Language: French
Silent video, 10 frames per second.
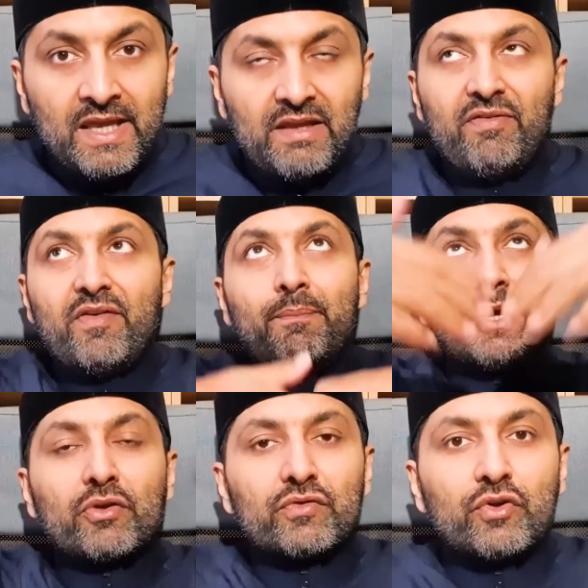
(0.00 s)
Il vivait
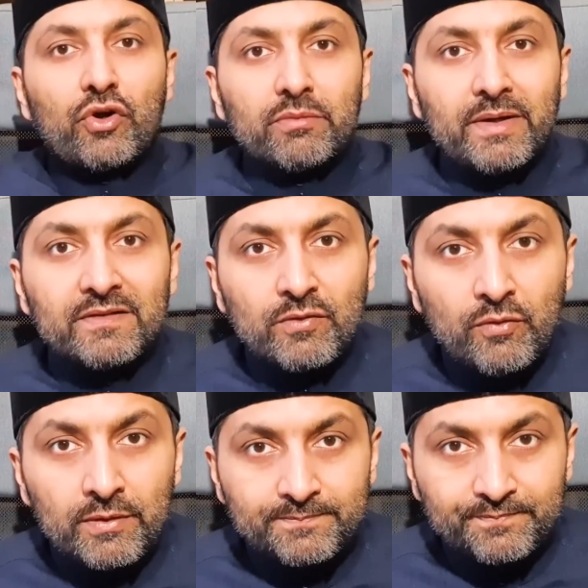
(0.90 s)
pas dans une grande
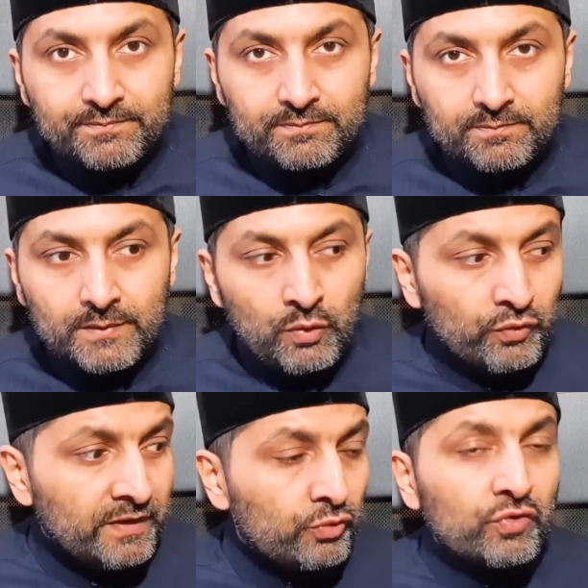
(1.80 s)
maison,
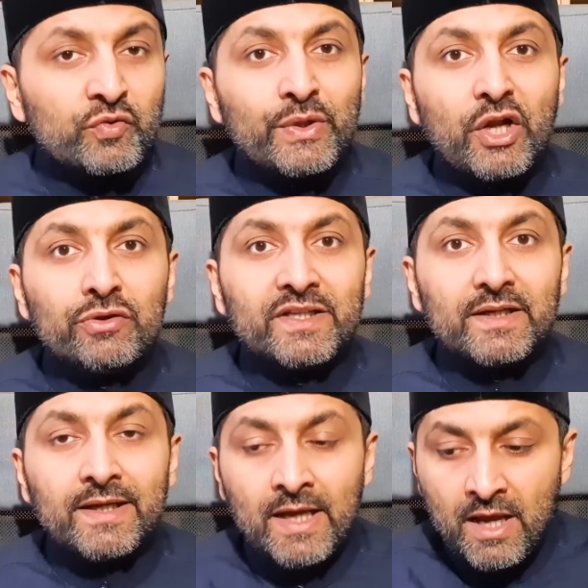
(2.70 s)
on sait tous où il est
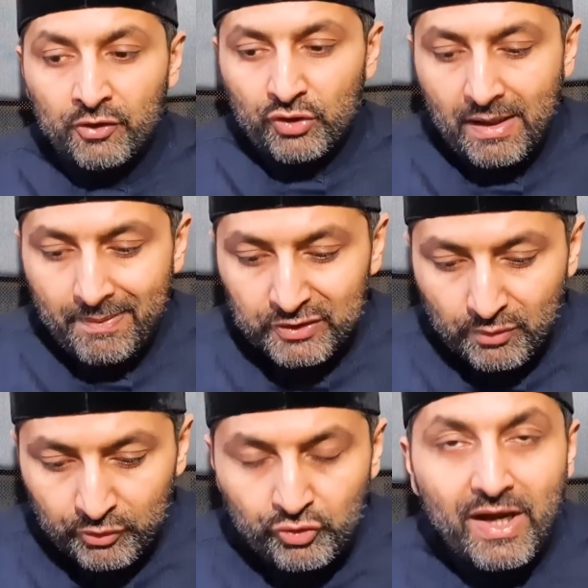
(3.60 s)
enterré, dans
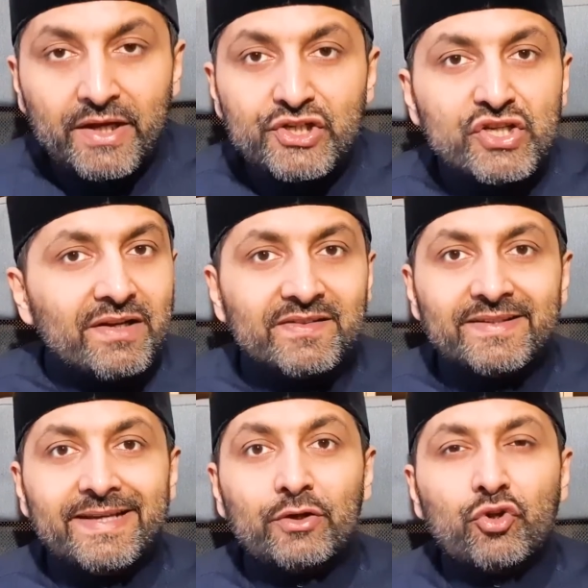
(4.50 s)
l'appartement de Aïcha,
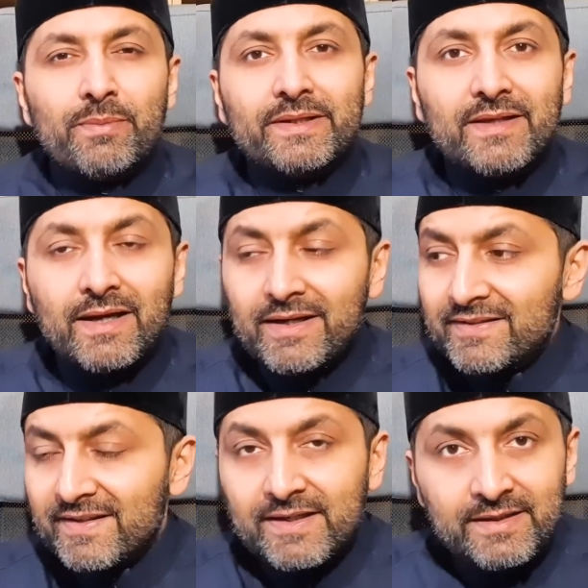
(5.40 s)
c'est quelques mètres carrés,
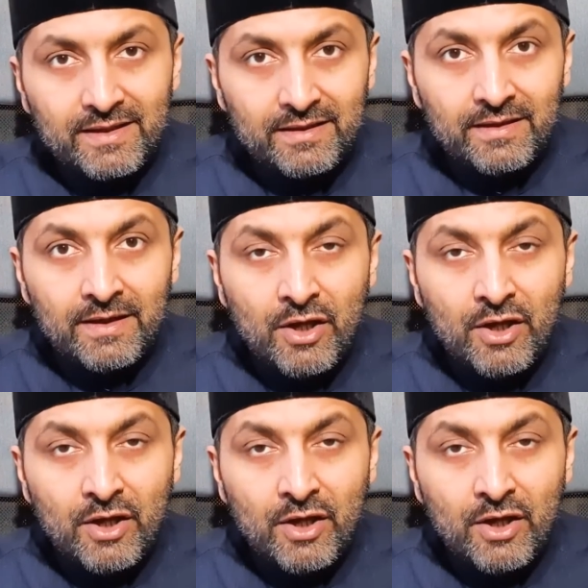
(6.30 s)
c'est rien.